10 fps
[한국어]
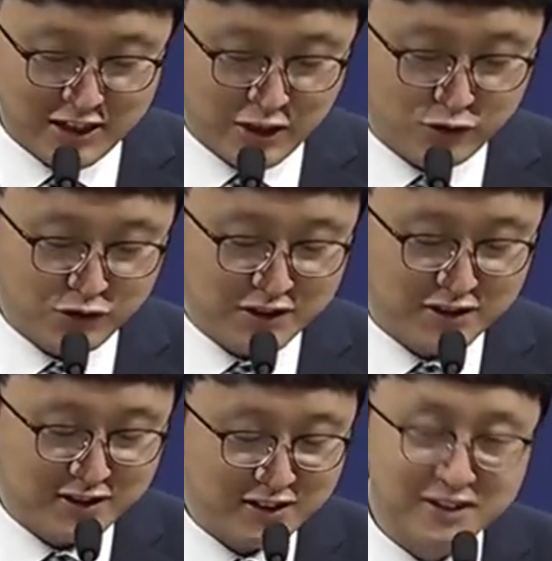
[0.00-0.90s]

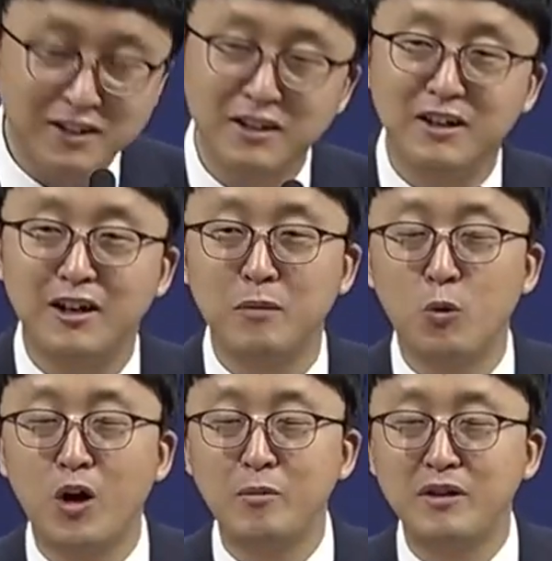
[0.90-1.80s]
루시 어,
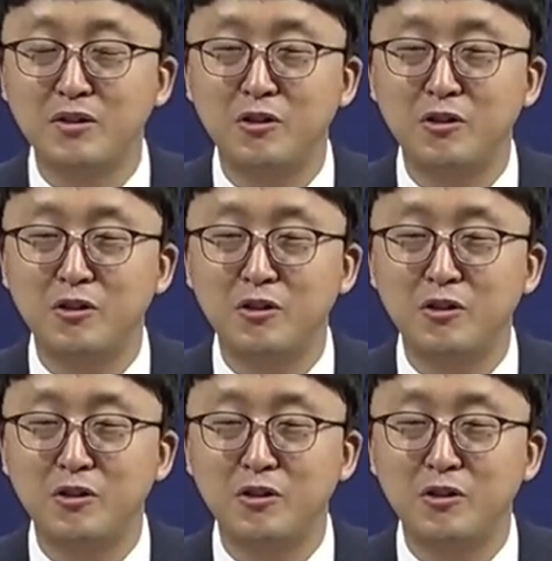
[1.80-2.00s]
모압에서